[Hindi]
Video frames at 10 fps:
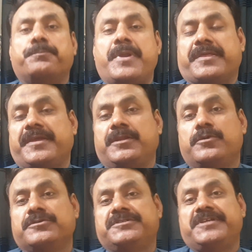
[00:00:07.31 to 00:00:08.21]
ब्रेकिंग
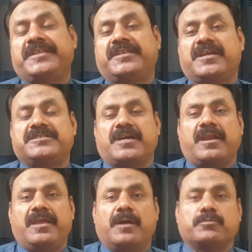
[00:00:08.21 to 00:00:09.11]
न्यूज़ ये देना चाह
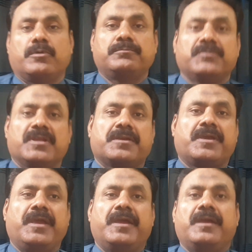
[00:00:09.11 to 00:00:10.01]
रहे हैं आपको कि